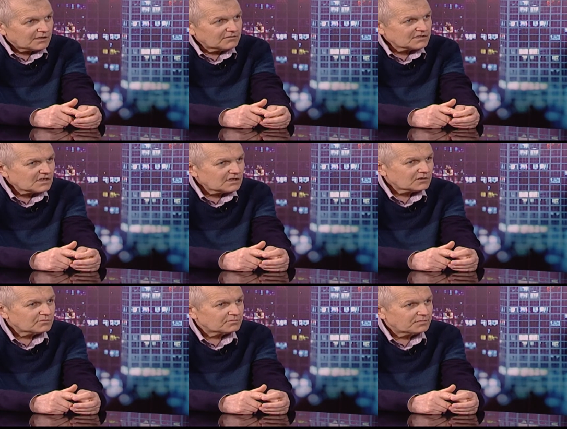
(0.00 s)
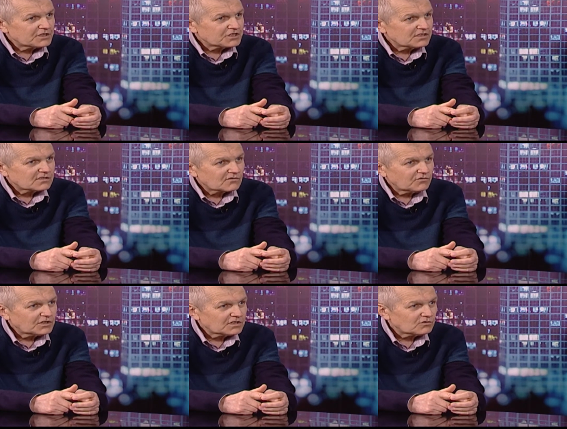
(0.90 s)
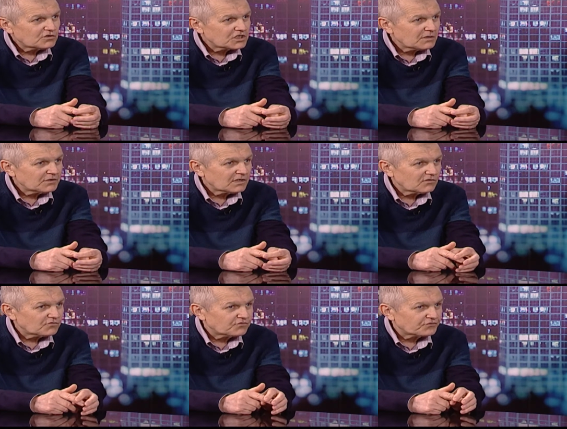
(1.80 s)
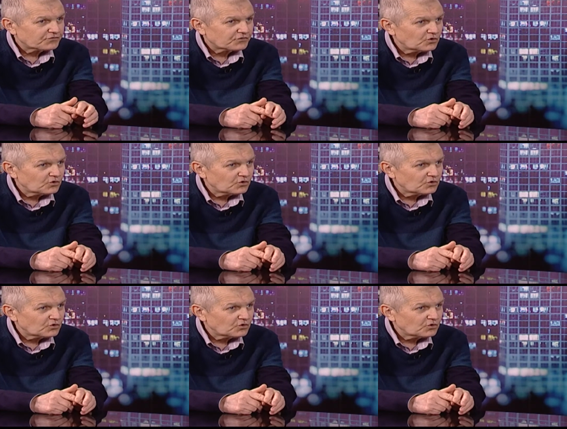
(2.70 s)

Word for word: И вы знаете, большинство этих учебников в